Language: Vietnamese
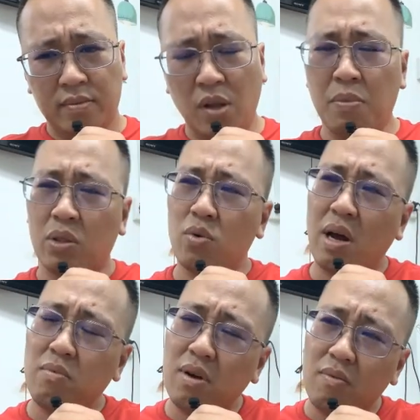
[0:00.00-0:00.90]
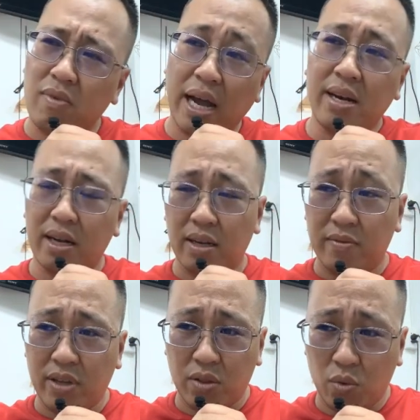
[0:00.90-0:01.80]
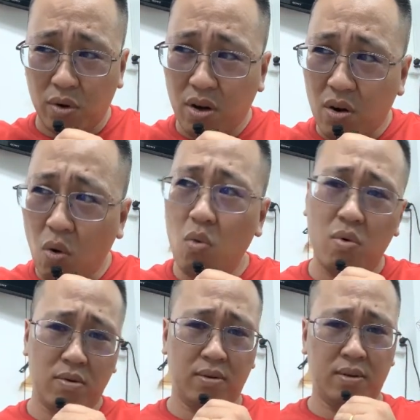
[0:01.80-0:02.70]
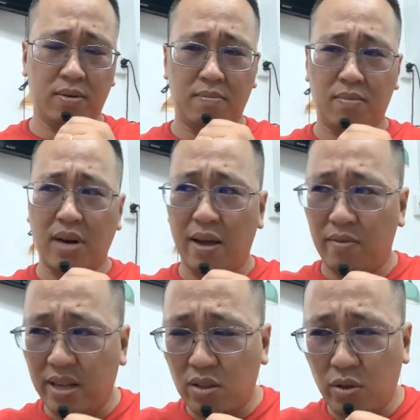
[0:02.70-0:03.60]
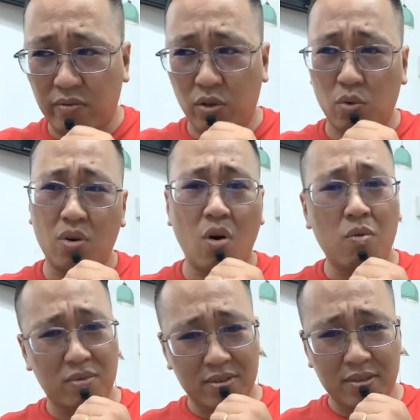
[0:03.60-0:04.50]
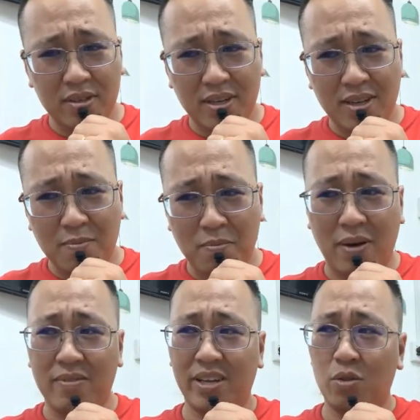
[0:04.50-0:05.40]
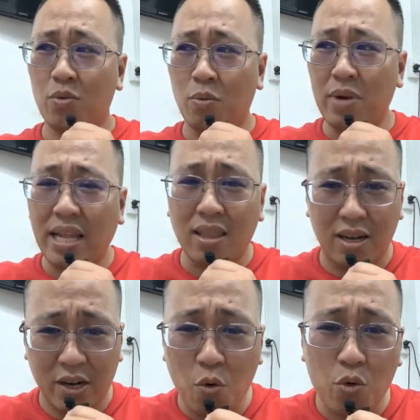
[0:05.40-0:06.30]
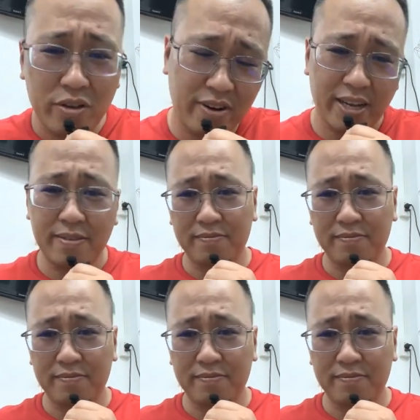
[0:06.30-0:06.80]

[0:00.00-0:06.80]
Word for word: nhưng mà tôi nóng không phải là là vì tụi nó ngu là vì, vì tôi khôn mà vì tôi cũng đã từng ngu như vậy